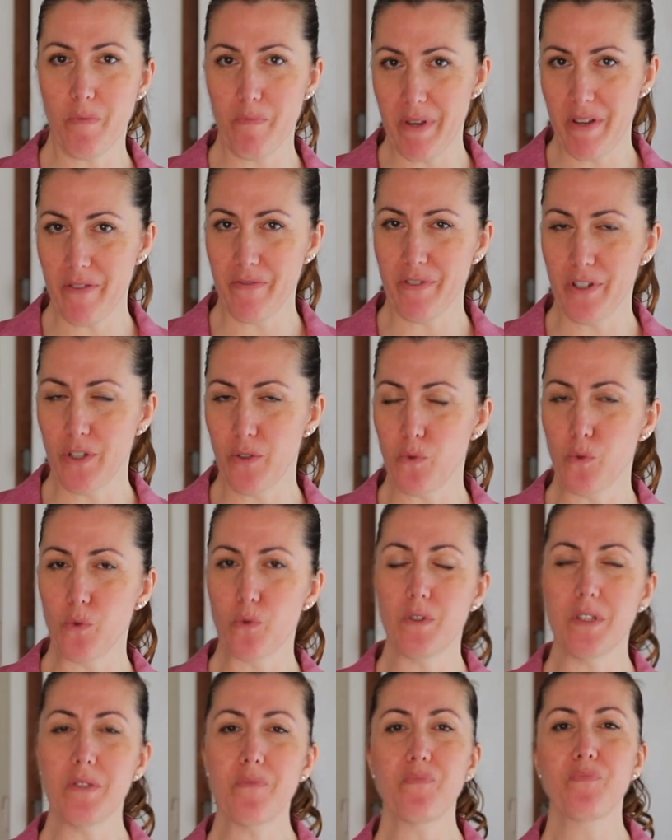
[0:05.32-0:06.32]

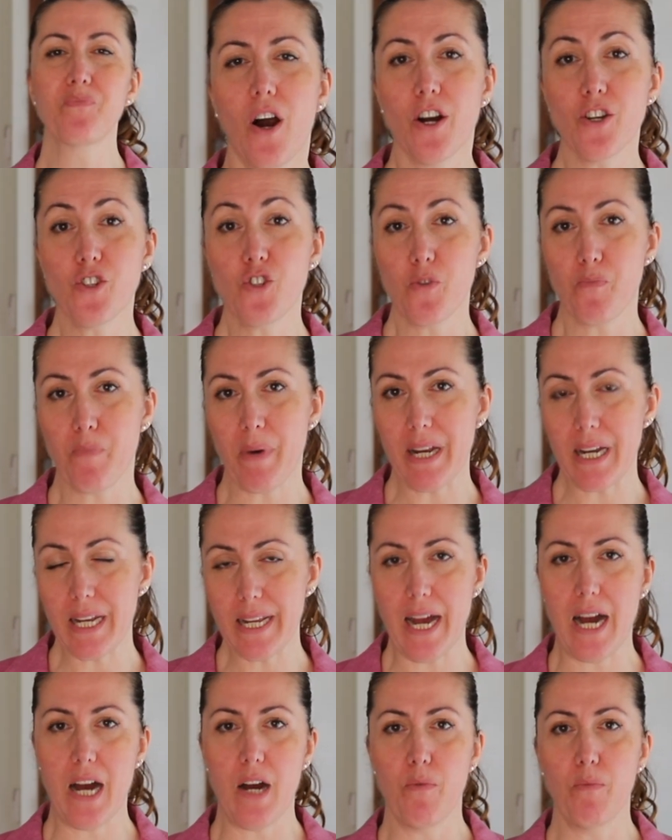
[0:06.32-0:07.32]
benvenuti. Oggi
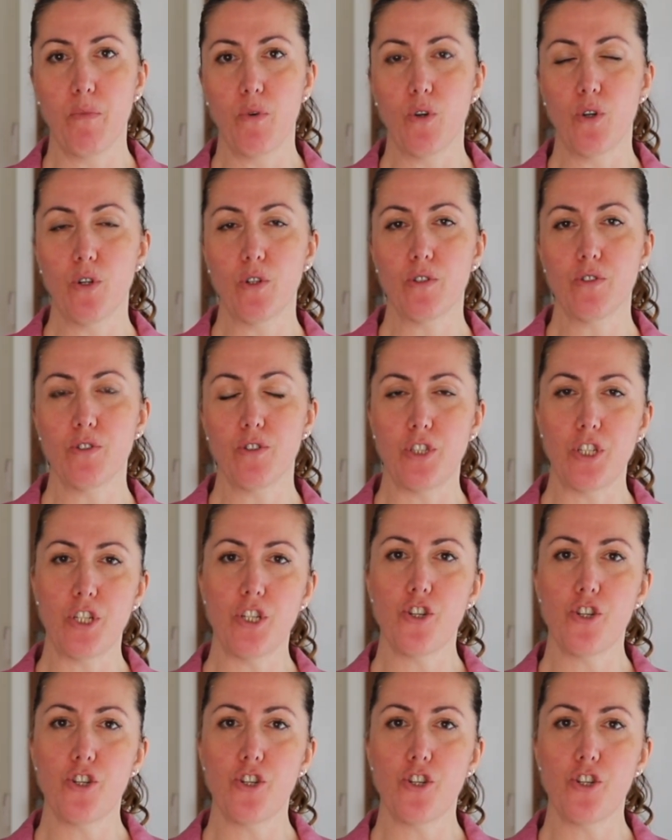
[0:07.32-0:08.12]
parliamo di